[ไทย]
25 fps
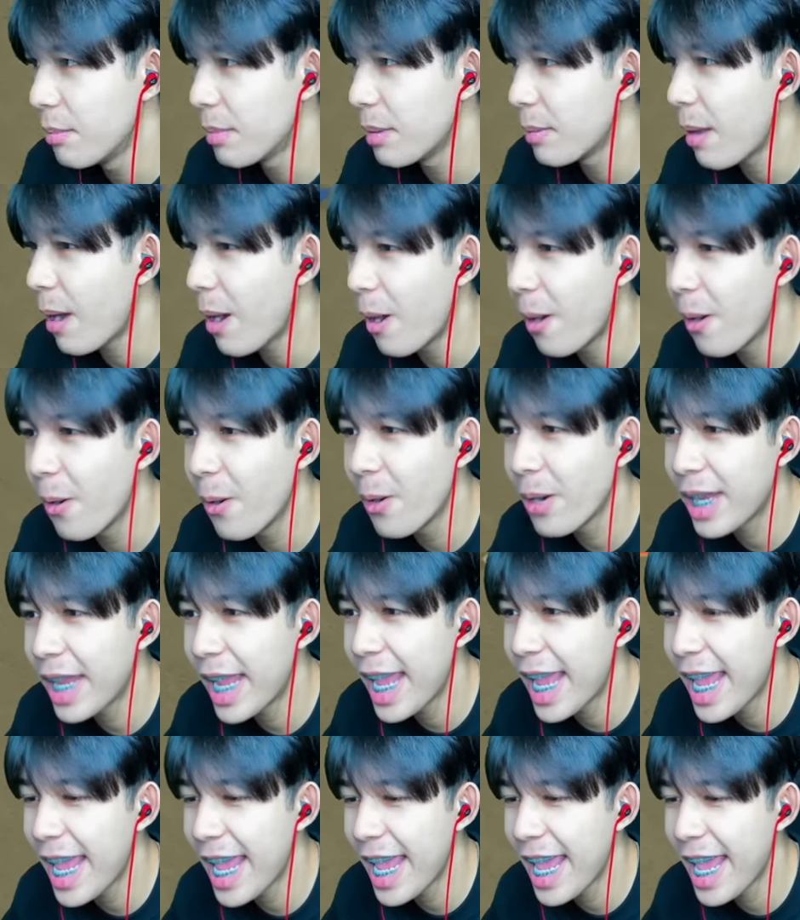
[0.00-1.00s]
แล้วโอ
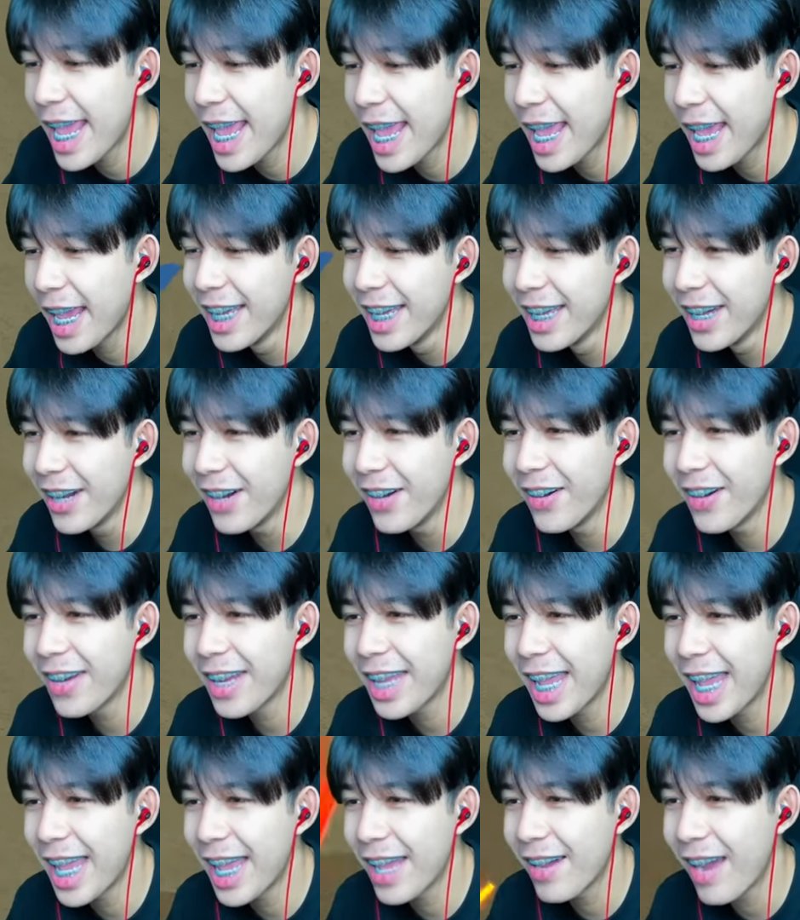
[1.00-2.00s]
เค
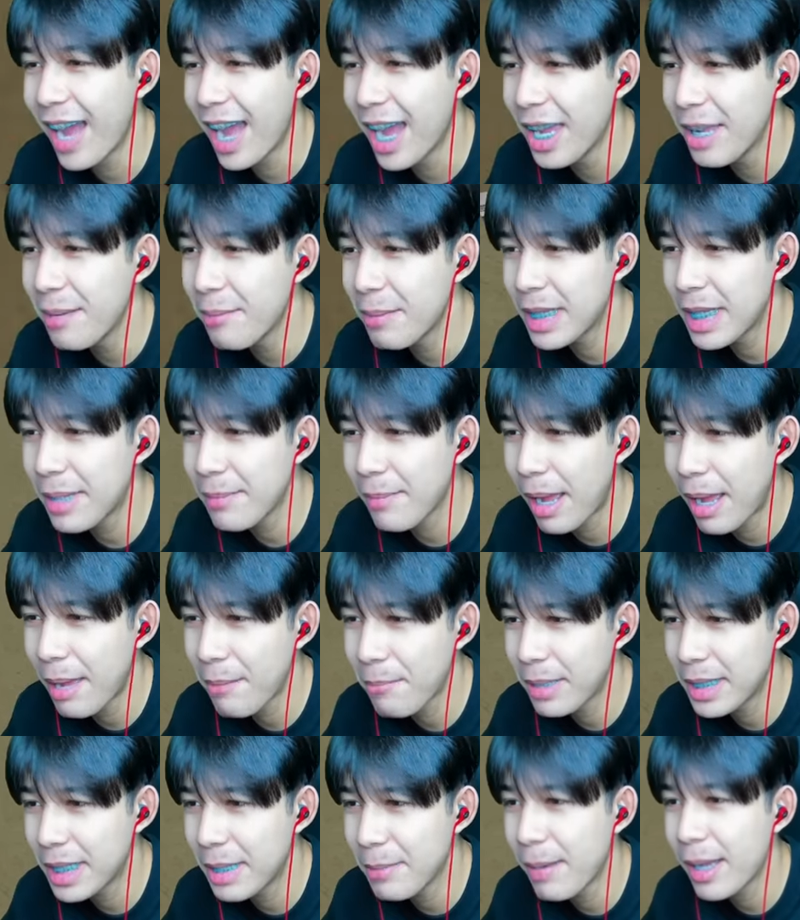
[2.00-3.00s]
ว่ะเฮ้ยมานี่มา
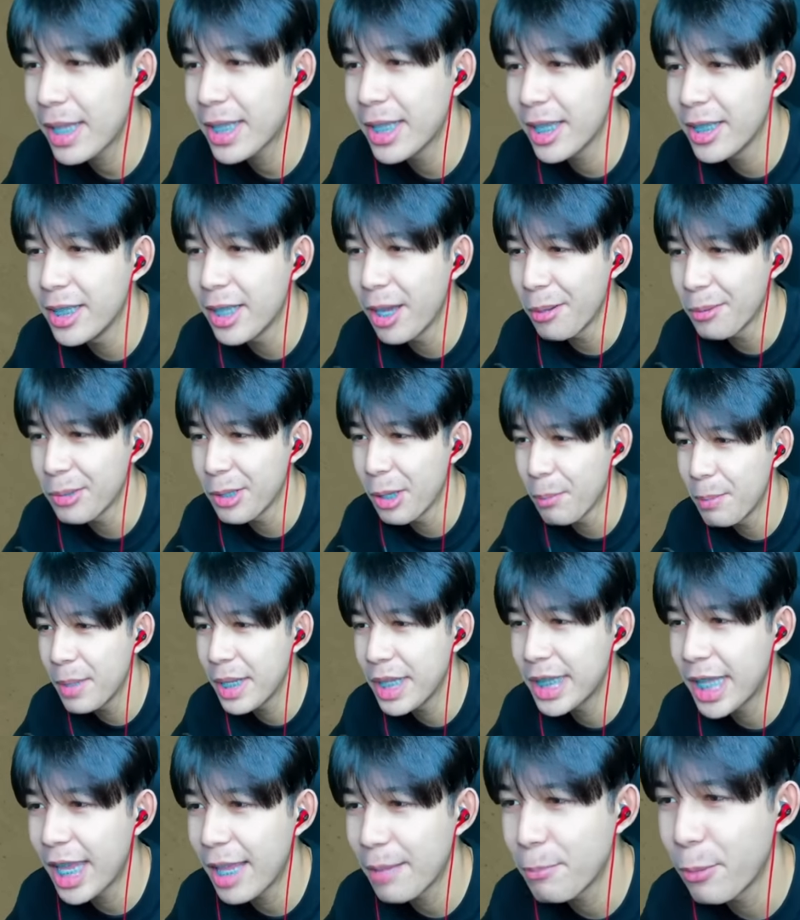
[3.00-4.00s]
นี่มาเดี๋ยวพี่เท
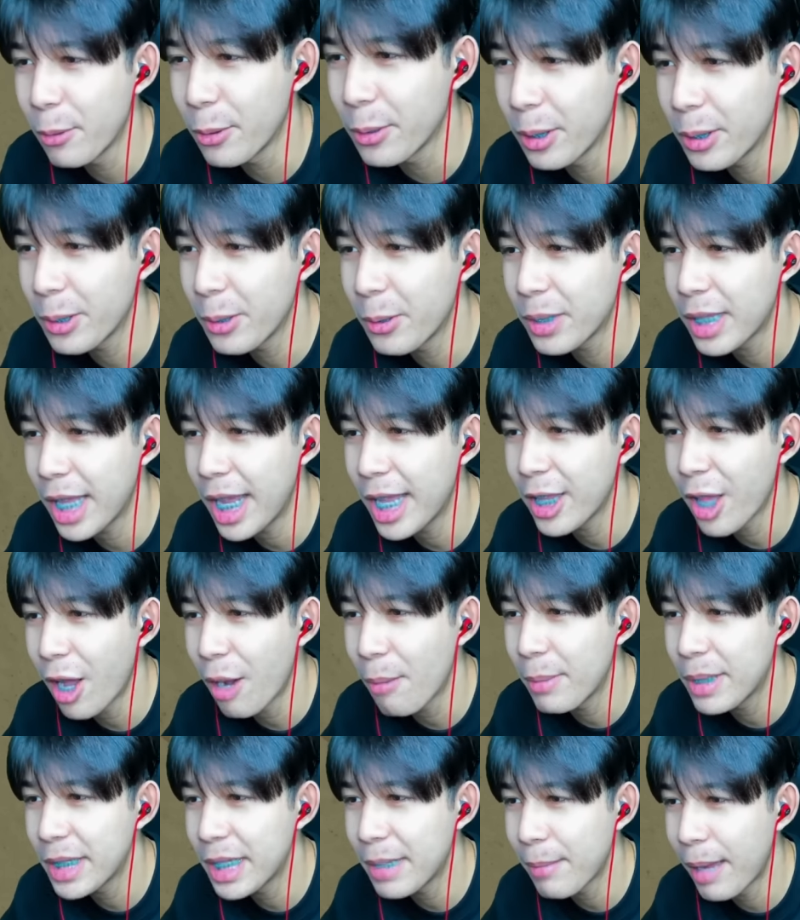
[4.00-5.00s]
รดผลโหดให้น้องมา
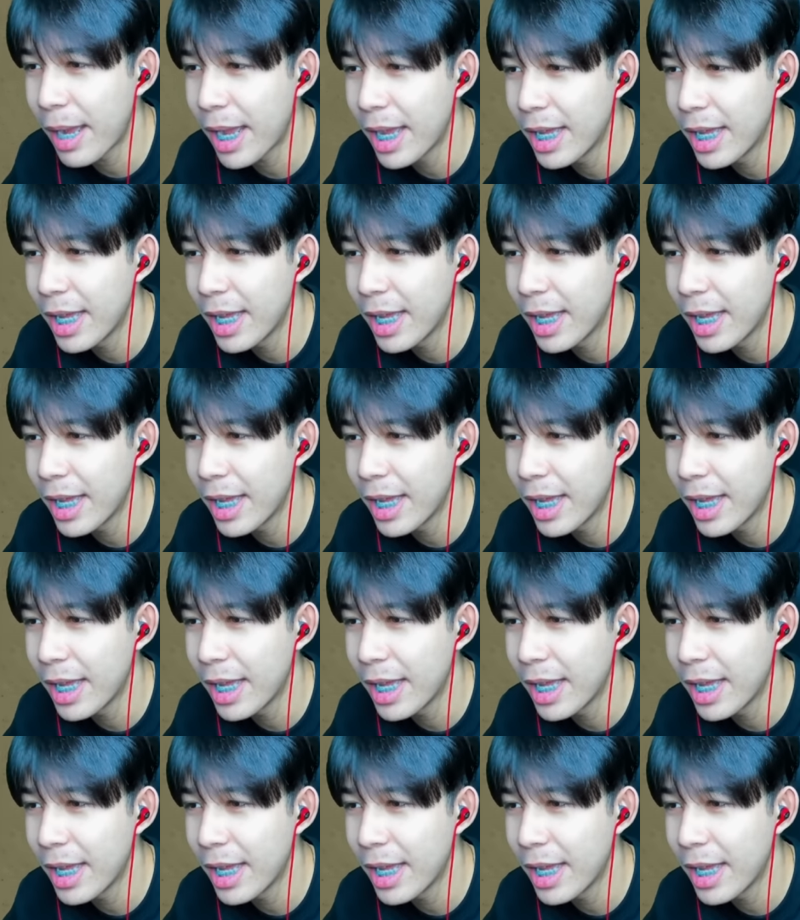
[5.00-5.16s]
นี่มา